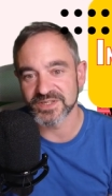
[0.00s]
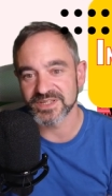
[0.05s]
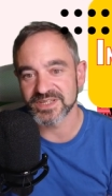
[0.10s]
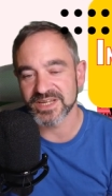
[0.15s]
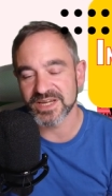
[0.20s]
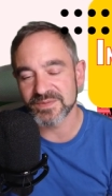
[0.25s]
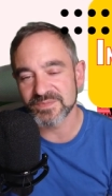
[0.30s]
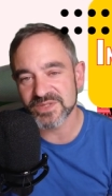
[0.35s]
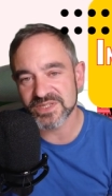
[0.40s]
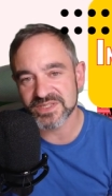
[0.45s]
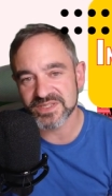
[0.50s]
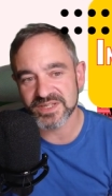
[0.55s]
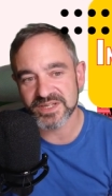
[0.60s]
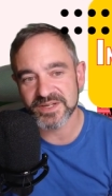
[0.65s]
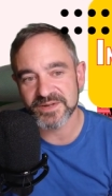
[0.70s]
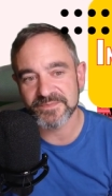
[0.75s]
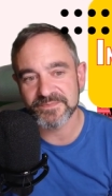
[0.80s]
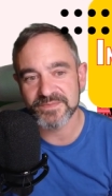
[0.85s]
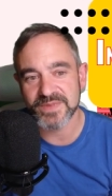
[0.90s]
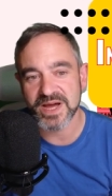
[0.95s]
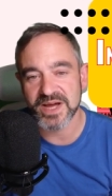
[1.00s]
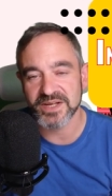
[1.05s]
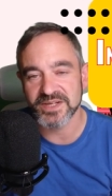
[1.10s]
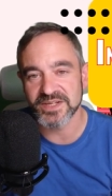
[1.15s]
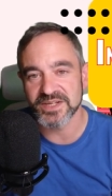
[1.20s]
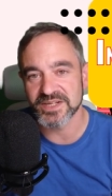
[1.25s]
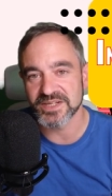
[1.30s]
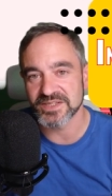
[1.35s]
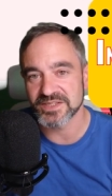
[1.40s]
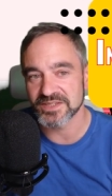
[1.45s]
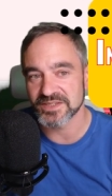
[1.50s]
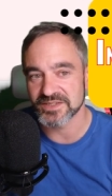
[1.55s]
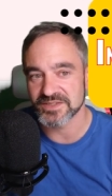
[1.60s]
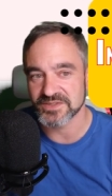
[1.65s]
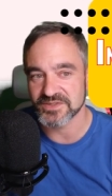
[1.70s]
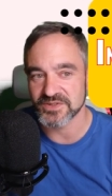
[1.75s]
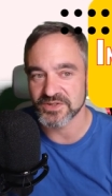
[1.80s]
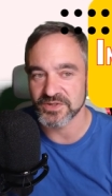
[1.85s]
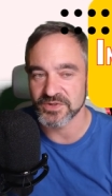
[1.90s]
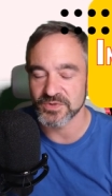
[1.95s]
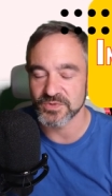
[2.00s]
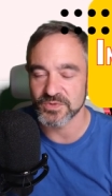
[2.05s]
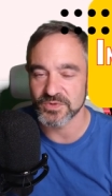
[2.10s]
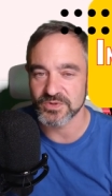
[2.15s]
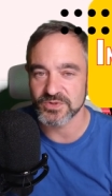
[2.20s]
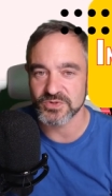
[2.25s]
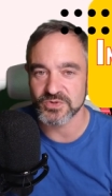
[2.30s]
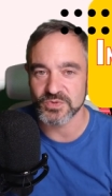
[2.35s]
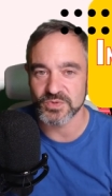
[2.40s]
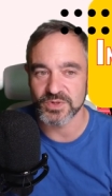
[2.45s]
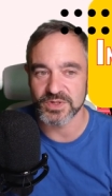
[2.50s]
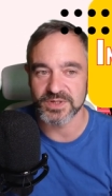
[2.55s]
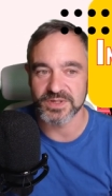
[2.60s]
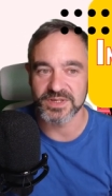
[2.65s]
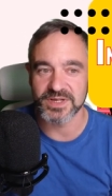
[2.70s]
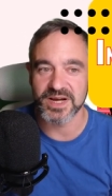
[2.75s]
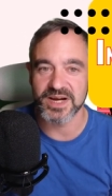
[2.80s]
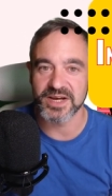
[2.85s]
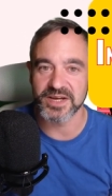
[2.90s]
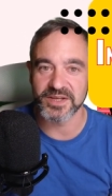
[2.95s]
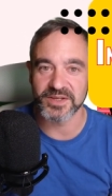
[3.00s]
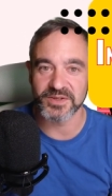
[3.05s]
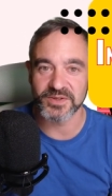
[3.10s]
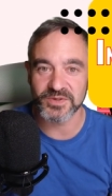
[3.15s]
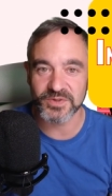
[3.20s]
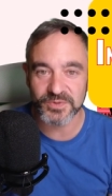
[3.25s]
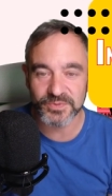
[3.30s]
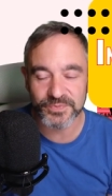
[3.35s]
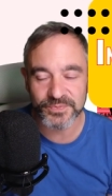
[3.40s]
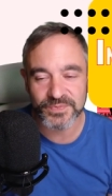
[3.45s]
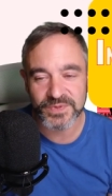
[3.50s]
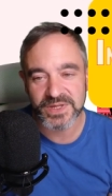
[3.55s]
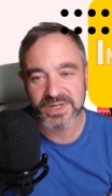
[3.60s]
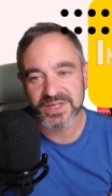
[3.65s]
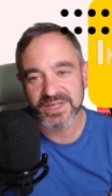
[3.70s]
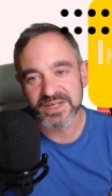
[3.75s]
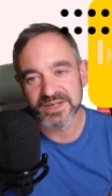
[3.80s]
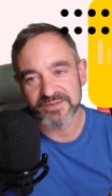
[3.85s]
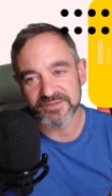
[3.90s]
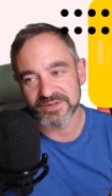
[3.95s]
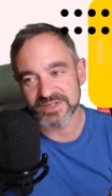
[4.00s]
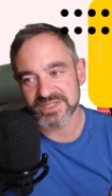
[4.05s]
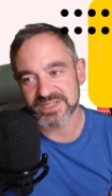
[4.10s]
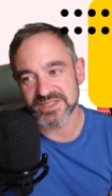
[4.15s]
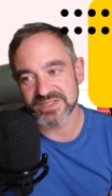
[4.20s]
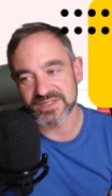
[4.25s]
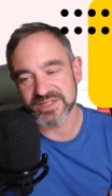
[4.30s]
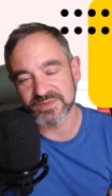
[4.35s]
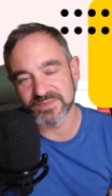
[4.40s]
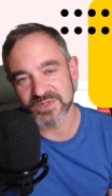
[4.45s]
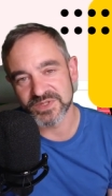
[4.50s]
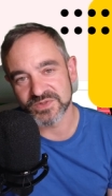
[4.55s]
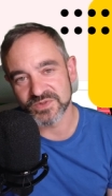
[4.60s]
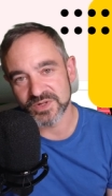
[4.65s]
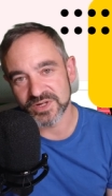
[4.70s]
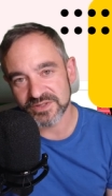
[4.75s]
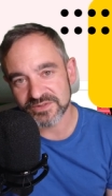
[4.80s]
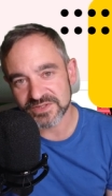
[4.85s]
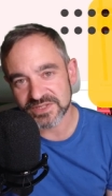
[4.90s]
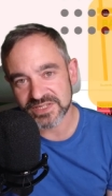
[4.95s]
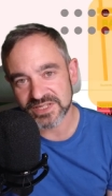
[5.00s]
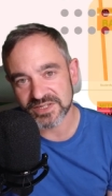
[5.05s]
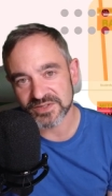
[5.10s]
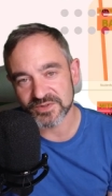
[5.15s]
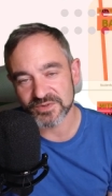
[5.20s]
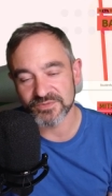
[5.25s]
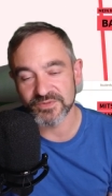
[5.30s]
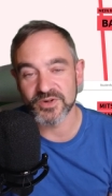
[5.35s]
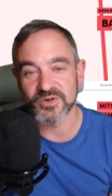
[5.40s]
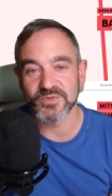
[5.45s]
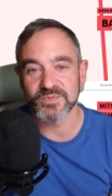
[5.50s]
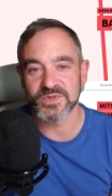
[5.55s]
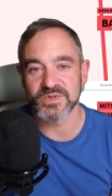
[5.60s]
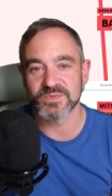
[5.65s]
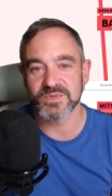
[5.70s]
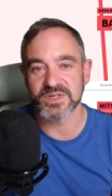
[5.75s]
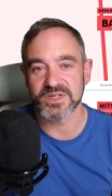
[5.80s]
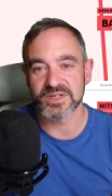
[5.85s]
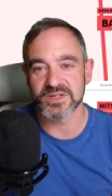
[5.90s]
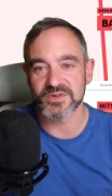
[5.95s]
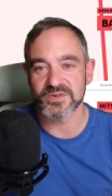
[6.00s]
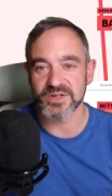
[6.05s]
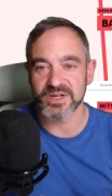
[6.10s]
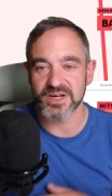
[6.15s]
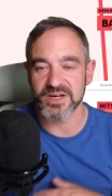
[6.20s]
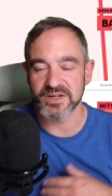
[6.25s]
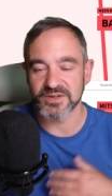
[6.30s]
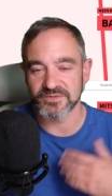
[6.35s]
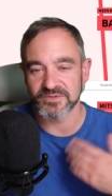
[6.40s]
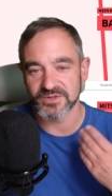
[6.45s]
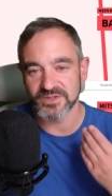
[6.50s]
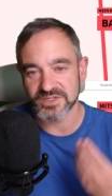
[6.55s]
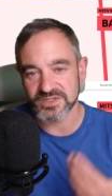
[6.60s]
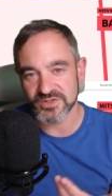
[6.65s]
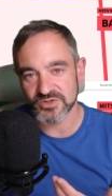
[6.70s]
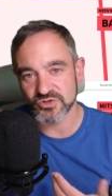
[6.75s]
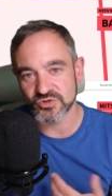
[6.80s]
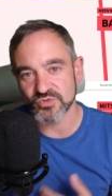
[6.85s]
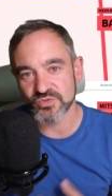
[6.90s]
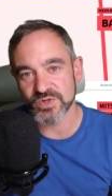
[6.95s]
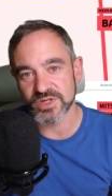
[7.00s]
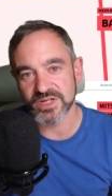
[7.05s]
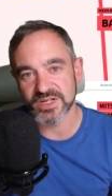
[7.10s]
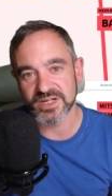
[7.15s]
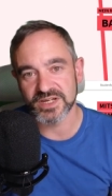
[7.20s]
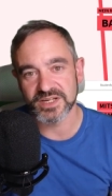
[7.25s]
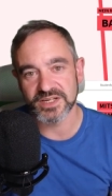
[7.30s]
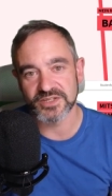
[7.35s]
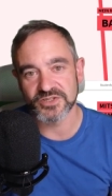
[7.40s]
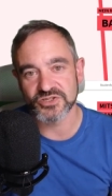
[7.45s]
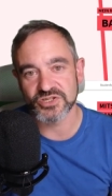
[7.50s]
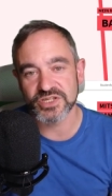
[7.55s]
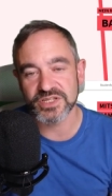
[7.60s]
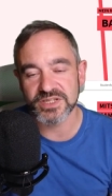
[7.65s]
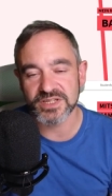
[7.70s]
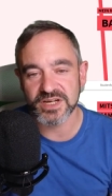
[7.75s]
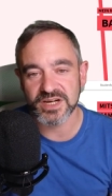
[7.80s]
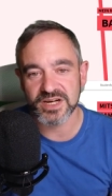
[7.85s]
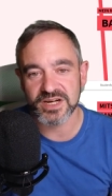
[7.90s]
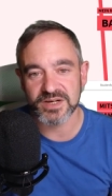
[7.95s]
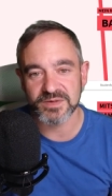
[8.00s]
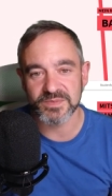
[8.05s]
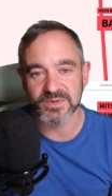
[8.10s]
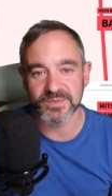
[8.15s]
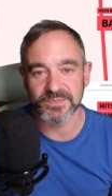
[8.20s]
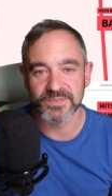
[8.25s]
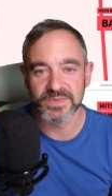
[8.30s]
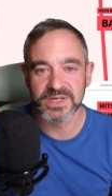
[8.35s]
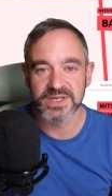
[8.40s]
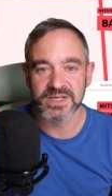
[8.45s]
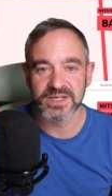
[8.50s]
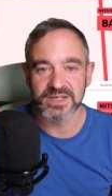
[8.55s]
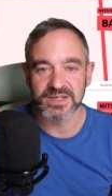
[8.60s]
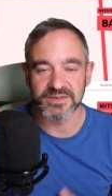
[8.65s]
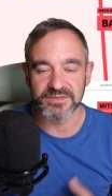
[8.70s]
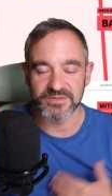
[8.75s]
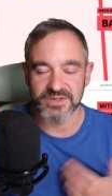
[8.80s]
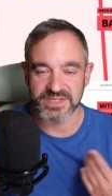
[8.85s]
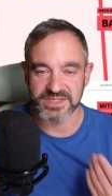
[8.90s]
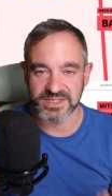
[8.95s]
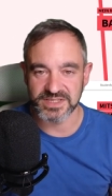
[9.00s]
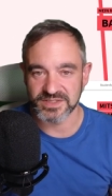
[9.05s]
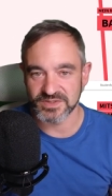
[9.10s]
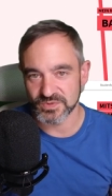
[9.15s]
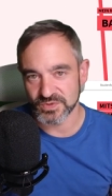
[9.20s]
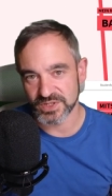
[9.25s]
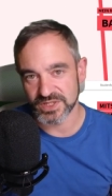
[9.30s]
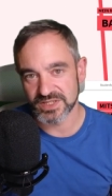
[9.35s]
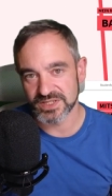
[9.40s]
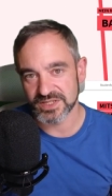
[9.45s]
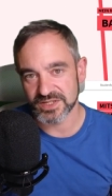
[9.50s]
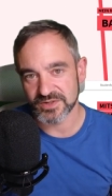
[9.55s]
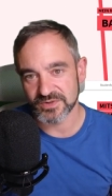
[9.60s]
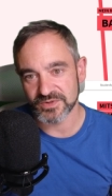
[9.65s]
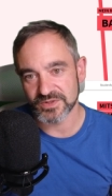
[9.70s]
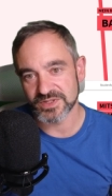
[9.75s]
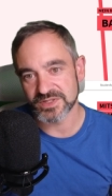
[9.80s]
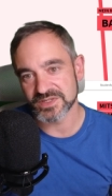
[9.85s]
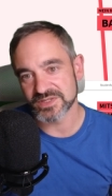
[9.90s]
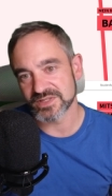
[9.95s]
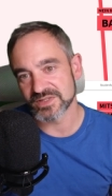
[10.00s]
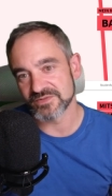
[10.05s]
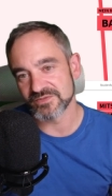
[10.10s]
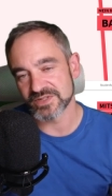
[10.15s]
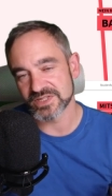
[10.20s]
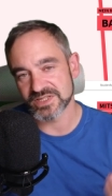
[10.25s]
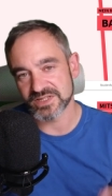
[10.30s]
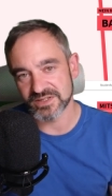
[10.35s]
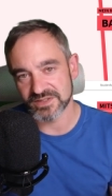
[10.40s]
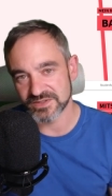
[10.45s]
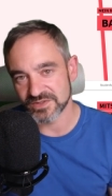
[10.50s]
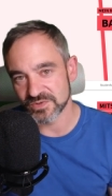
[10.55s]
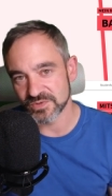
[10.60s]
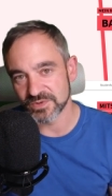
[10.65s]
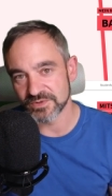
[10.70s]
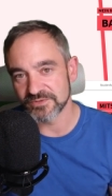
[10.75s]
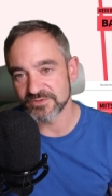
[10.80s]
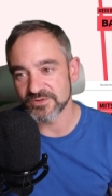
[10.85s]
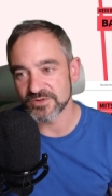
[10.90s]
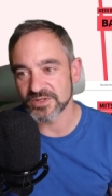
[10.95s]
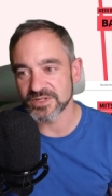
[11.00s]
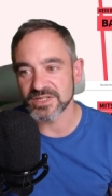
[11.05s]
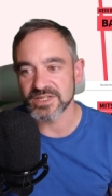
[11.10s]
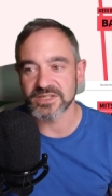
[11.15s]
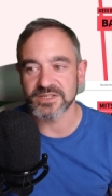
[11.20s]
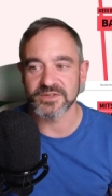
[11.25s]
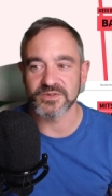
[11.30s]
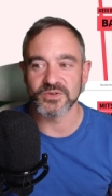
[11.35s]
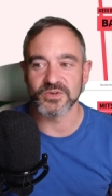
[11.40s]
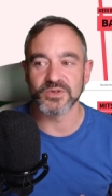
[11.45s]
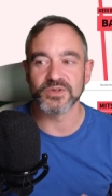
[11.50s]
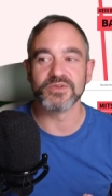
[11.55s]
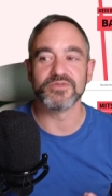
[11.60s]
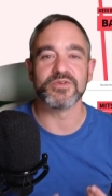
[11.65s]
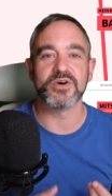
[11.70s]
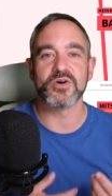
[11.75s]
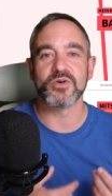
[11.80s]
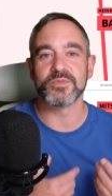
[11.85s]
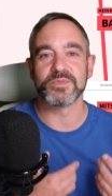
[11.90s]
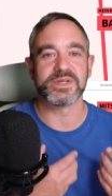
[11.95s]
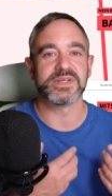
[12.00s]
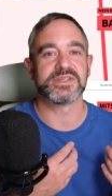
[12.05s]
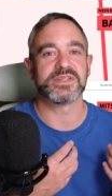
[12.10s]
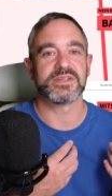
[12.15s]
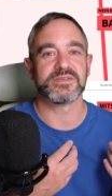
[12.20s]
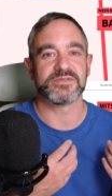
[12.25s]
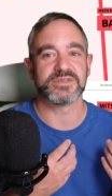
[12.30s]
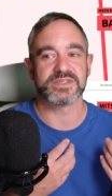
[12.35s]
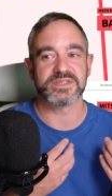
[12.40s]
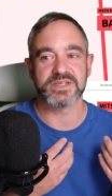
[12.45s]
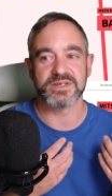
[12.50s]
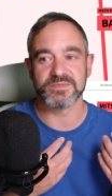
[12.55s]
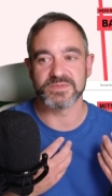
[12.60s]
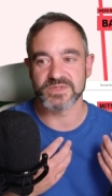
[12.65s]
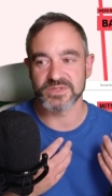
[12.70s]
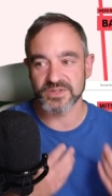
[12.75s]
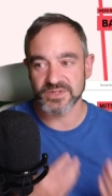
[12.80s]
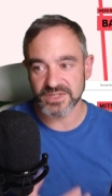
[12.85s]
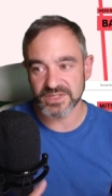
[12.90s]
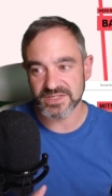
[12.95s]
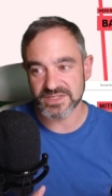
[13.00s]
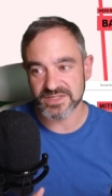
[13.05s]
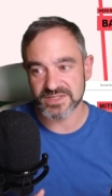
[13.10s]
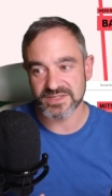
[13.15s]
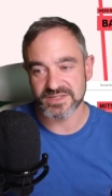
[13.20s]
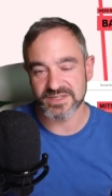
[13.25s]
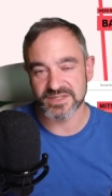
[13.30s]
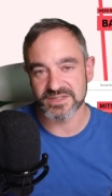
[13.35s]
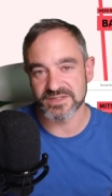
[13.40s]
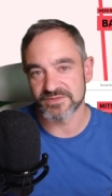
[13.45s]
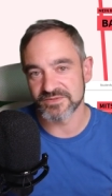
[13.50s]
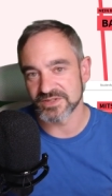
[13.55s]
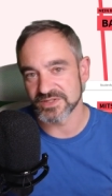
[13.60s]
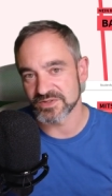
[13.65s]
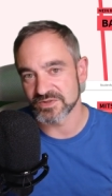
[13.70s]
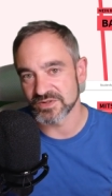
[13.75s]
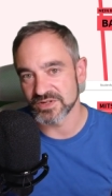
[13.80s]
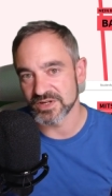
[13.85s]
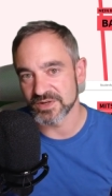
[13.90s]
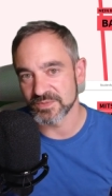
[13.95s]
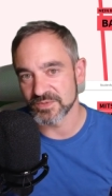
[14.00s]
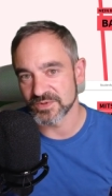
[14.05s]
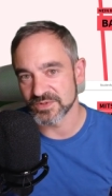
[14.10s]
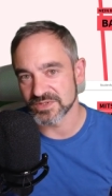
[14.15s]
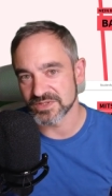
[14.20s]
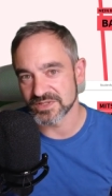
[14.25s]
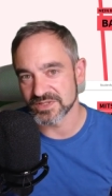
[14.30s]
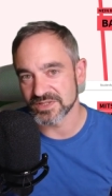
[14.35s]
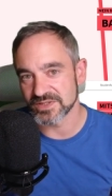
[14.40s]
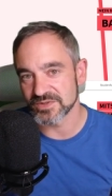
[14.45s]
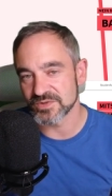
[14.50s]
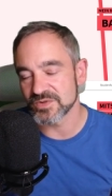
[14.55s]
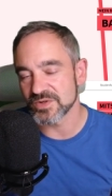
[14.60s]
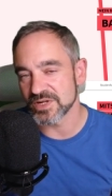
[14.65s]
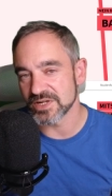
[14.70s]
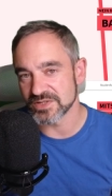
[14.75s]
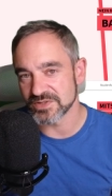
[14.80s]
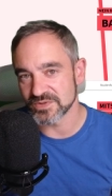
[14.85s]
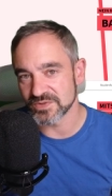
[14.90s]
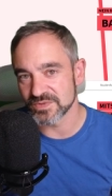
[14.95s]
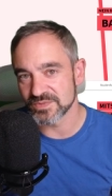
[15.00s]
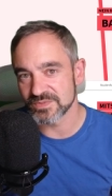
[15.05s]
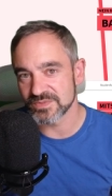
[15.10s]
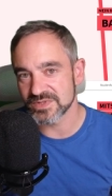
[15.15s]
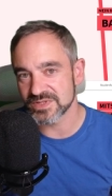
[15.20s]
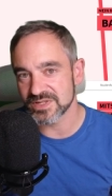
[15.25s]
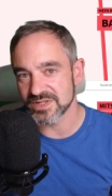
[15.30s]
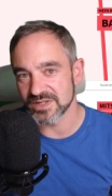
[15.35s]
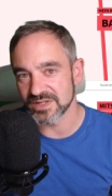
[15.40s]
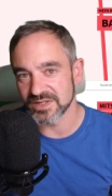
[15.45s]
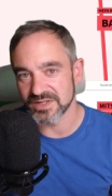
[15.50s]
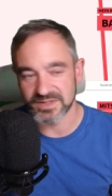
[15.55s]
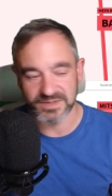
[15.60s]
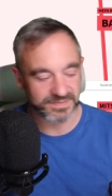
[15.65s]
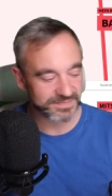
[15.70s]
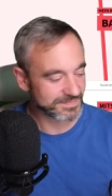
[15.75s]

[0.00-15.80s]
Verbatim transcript: Game Design an der Internationalen Hochschule IEU. Was es damit so auf sich hat und warum ich mich genau gerade für diesen Studiengang entschieden habe, was da so die Hintergründe sind, was dazu geführt hat und warum das etwas sehr Besonderes ist, das erfährst du nach einem kurzen Intro. Also bis gleich.